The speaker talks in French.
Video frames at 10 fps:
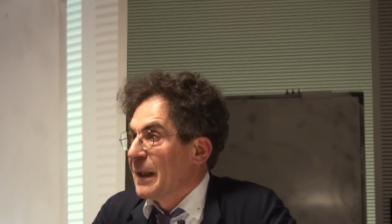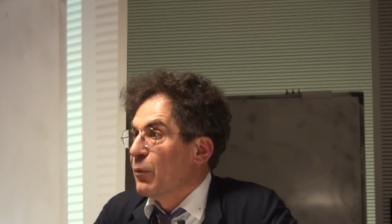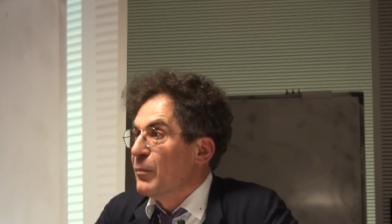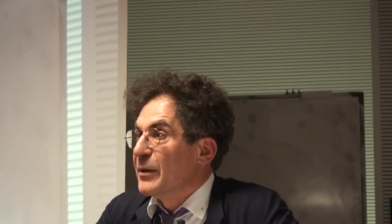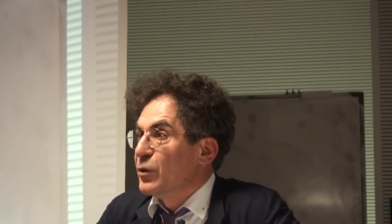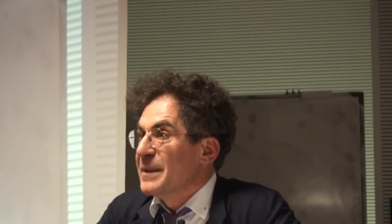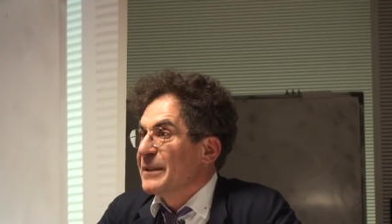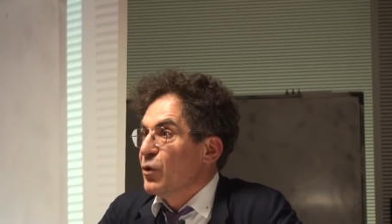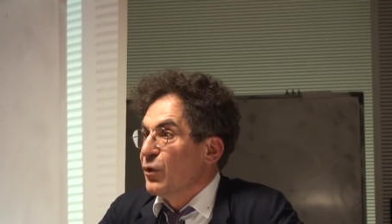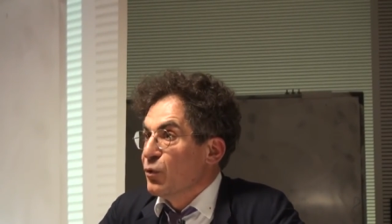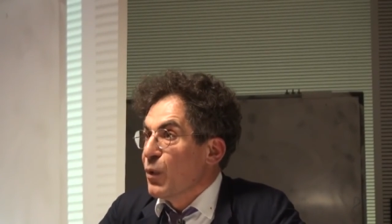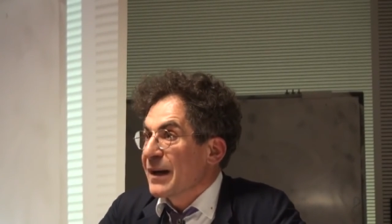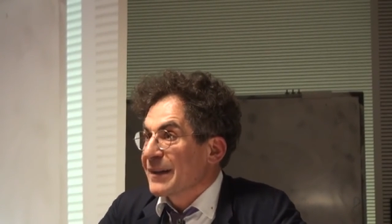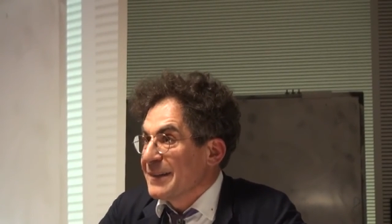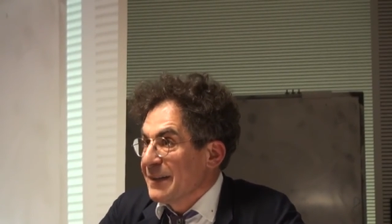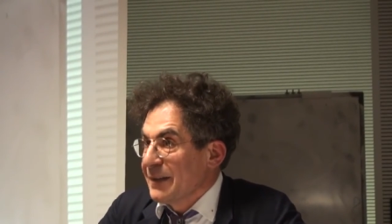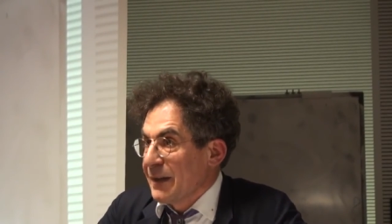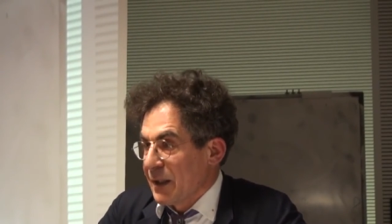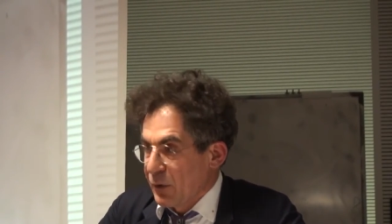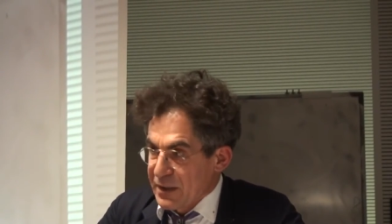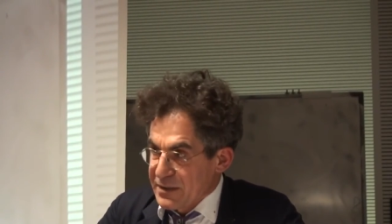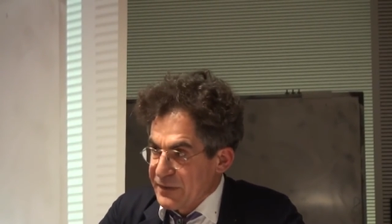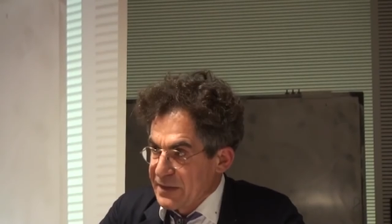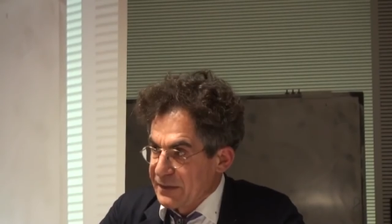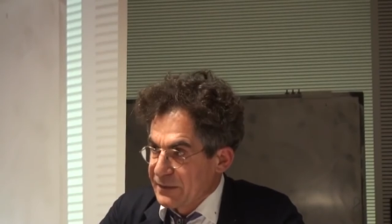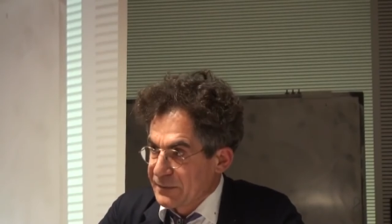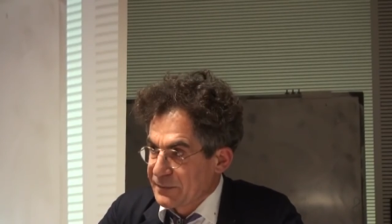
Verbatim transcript: La bombe atomique ne doit rien à la relativité.